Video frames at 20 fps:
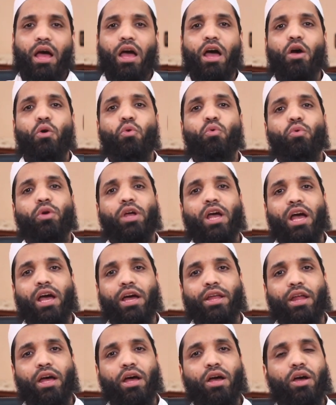أو
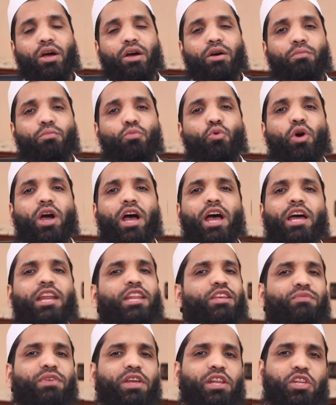كان
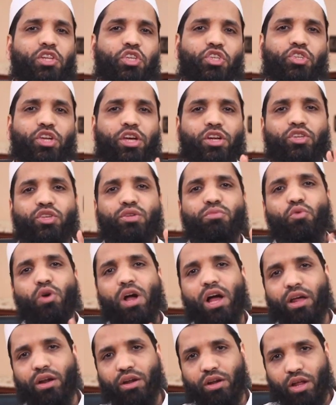مخالفا للشرع
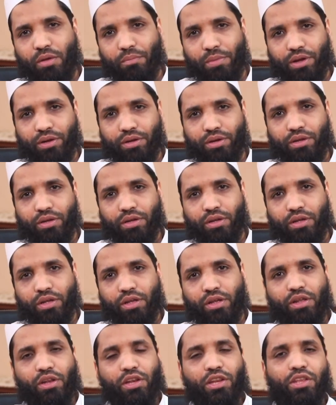محرما
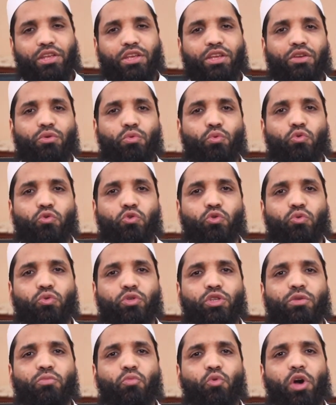
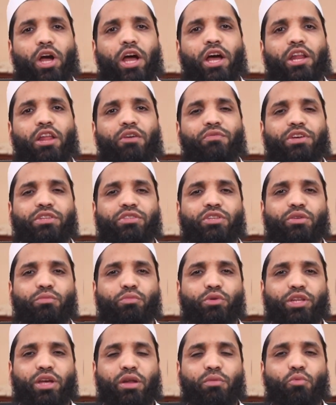لوجود مخالفة
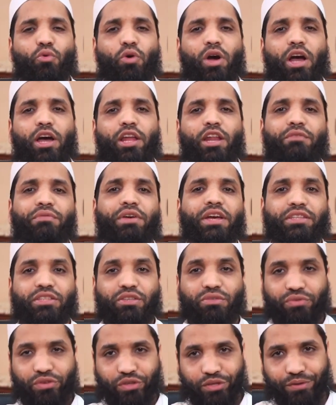من المخالفات
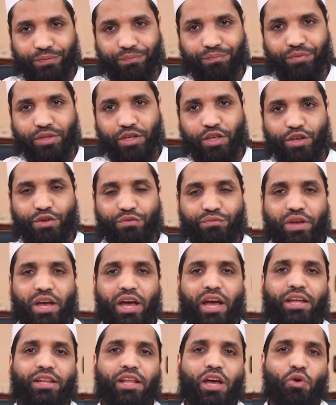فيه
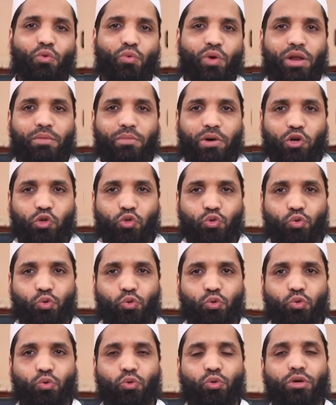فهذا هو
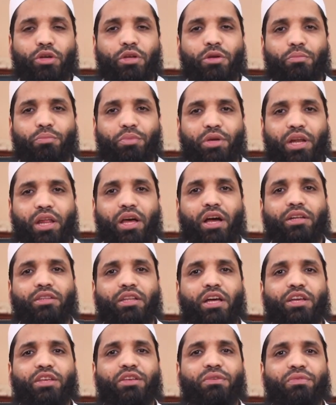المقصود
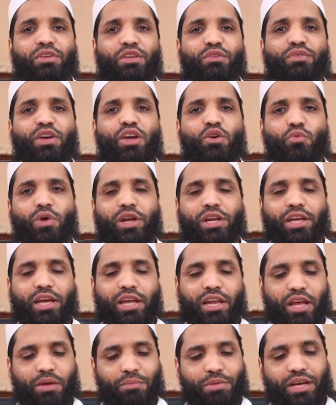بالخطأ في فحوى
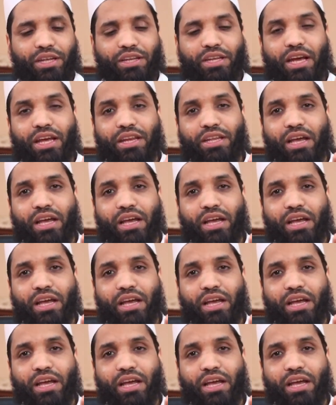الكلام يعني